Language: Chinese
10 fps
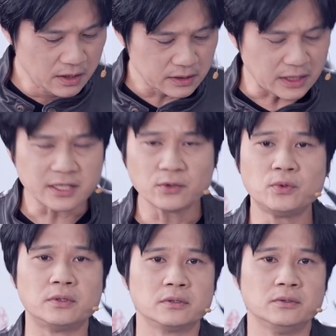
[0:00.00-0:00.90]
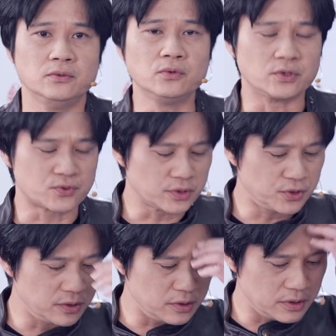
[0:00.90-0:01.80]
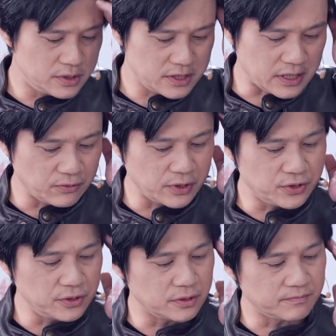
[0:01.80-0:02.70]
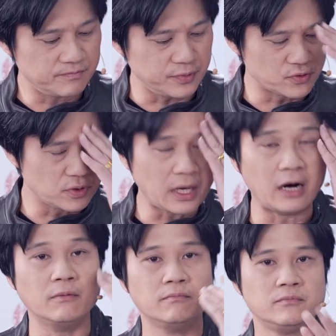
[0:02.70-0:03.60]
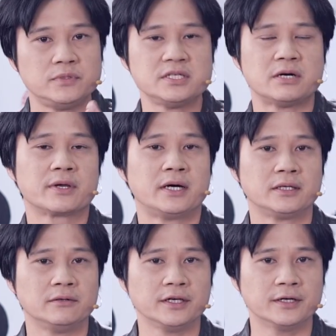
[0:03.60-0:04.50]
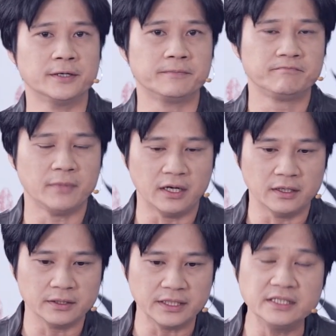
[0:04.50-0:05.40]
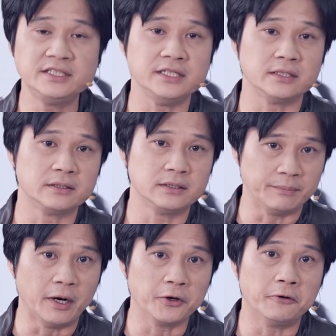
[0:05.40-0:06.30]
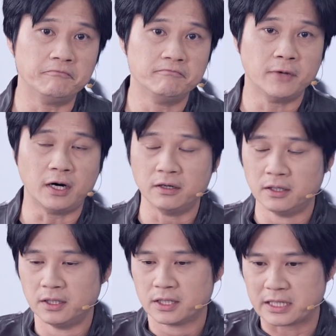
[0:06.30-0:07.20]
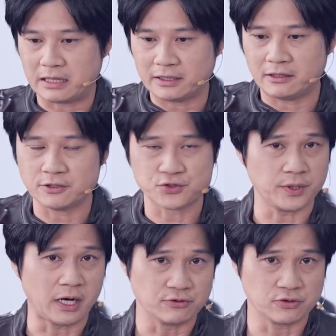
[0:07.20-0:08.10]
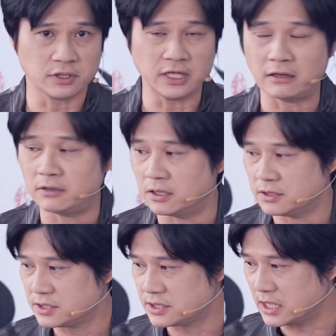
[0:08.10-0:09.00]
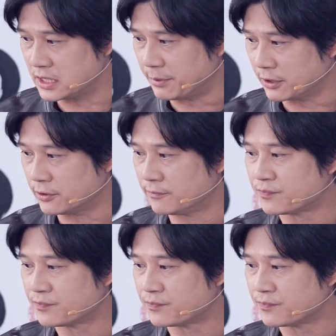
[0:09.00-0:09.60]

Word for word: 大家如果如果说去经常会去，比如说好，经常会看到那个呃阴界的朋友啊，看到所谓的好兄弟啊啊这类的朋友，